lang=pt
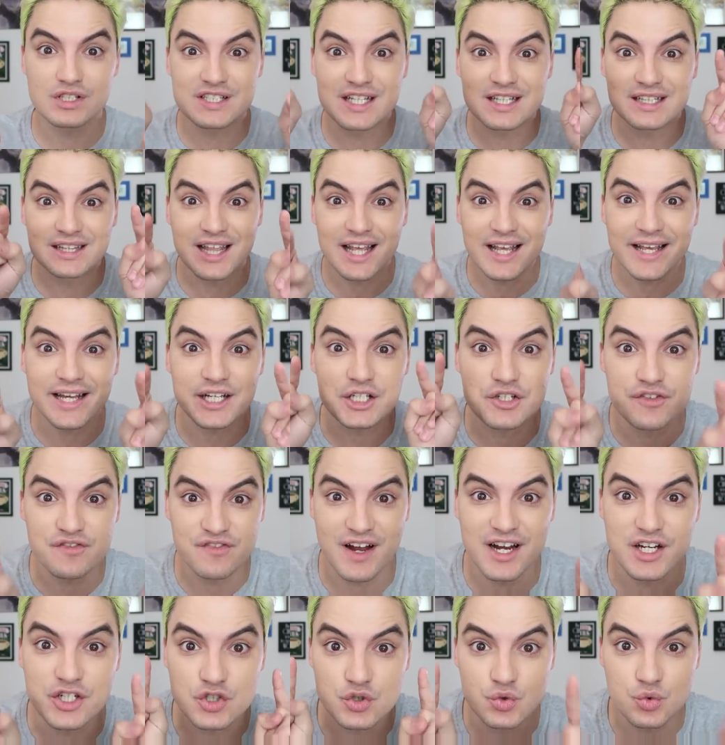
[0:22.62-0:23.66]
Você tem que
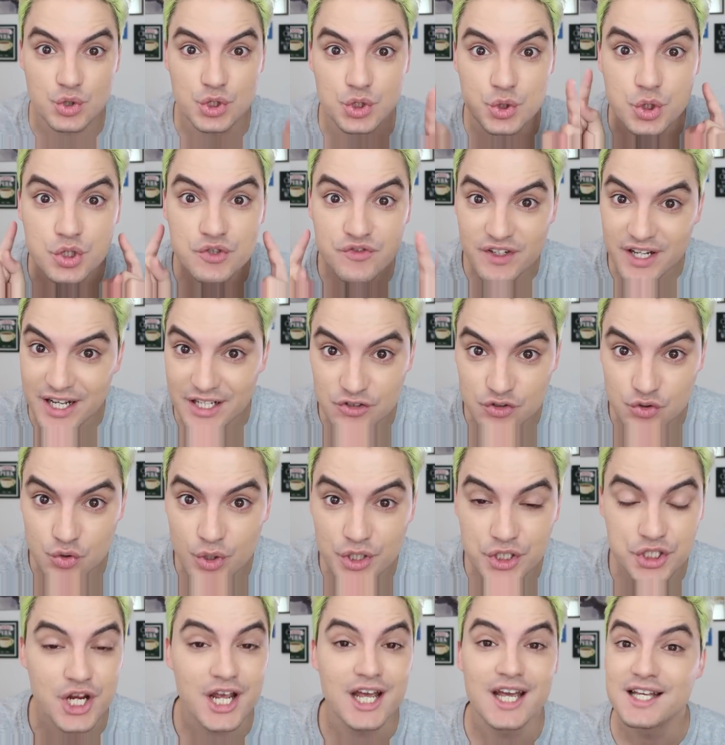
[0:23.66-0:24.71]
ativar as suas
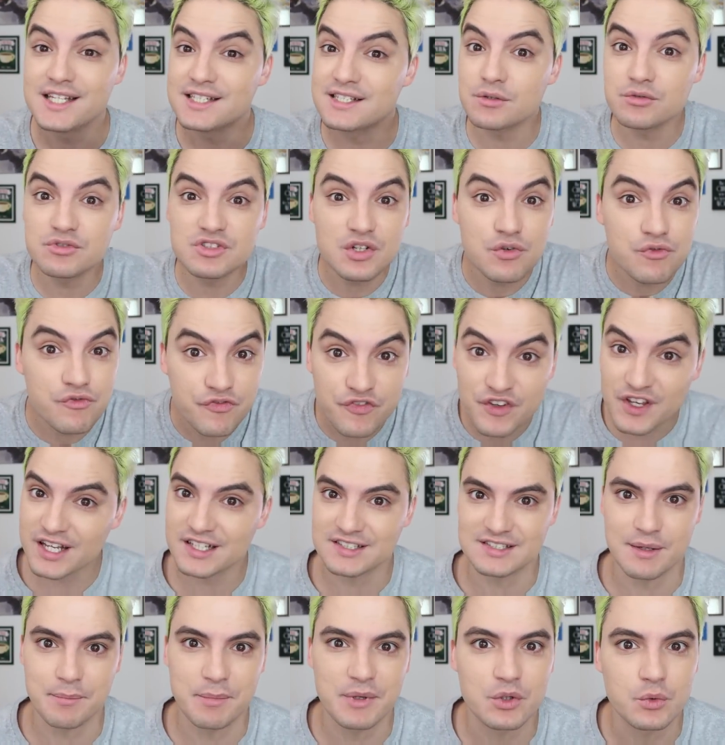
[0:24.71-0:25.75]
notificações, senão você não
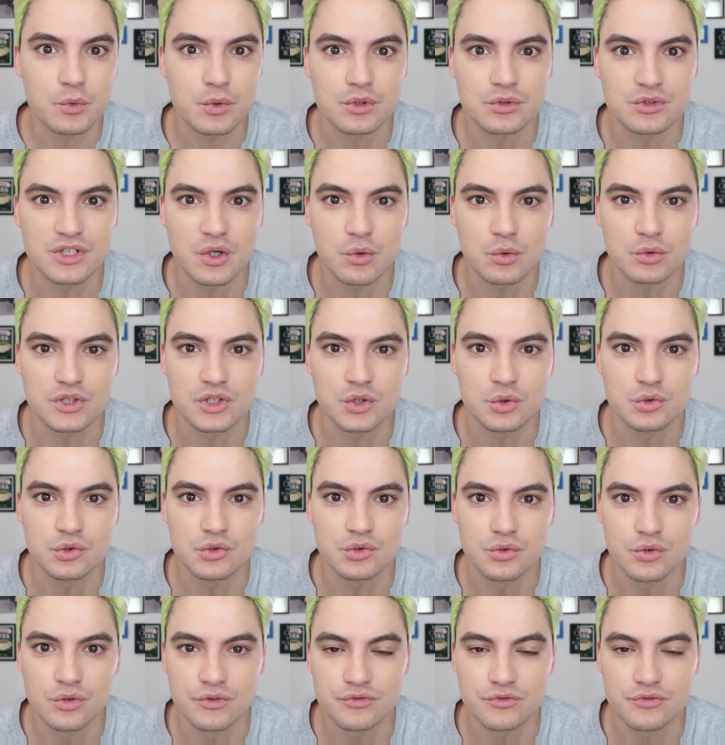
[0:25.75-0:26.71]
fica sabendo quando tem conteúdo